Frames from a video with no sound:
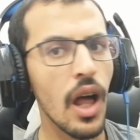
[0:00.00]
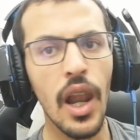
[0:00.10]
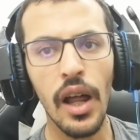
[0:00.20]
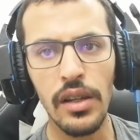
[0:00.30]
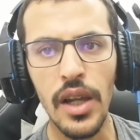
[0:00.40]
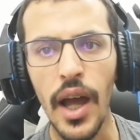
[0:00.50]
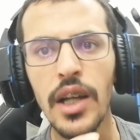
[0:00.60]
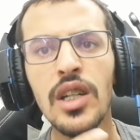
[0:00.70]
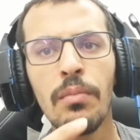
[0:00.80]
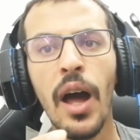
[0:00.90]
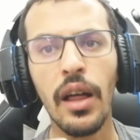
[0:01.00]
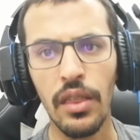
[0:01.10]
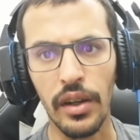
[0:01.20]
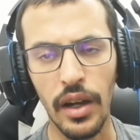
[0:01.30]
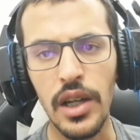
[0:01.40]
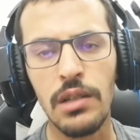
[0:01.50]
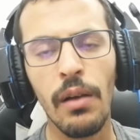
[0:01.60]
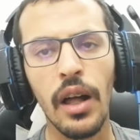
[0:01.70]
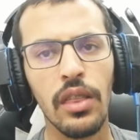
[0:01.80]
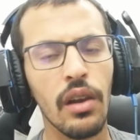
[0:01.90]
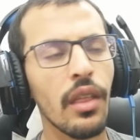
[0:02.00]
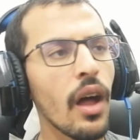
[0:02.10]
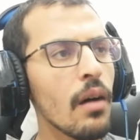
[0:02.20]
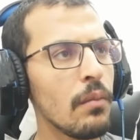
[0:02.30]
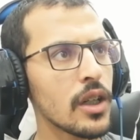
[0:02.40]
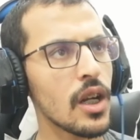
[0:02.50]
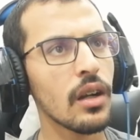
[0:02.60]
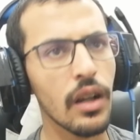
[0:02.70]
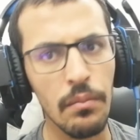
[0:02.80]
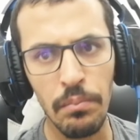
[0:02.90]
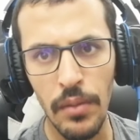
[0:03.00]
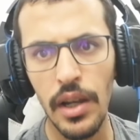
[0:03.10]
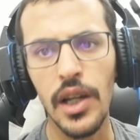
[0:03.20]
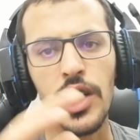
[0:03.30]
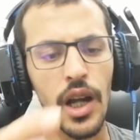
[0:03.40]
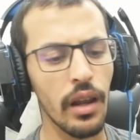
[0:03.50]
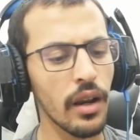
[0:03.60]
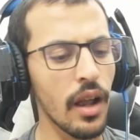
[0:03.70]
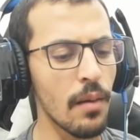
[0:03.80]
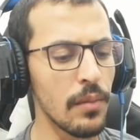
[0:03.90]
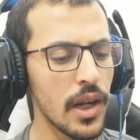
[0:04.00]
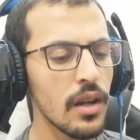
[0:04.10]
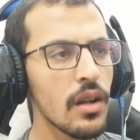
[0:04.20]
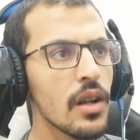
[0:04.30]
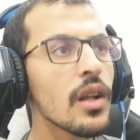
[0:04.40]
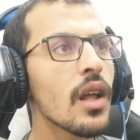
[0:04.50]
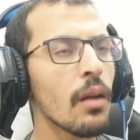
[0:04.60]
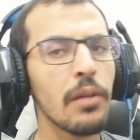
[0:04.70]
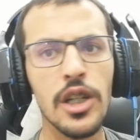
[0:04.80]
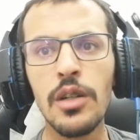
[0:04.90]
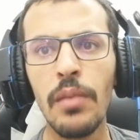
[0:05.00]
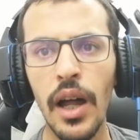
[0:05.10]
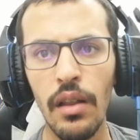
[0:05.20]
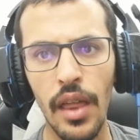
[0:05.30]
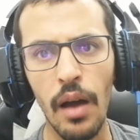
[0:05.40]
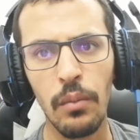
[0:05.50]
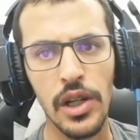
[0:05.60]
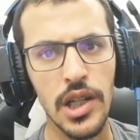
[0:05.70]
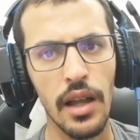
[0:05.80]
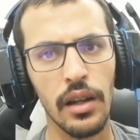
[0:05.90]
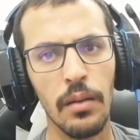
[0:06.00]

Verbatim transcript: الحل اني اجمع اكثر اجمع اكثر ذهب عشان اكمل الشغله كامله يلا بجمع ذهب وارجع